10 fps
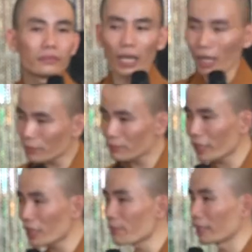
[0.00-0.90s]
Không,
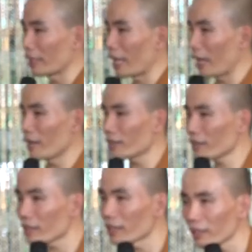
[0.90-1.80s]
cái đó mình nghe
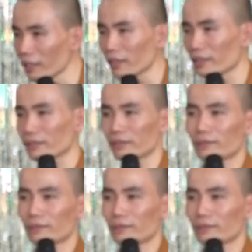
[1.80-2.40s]
người ta kể à.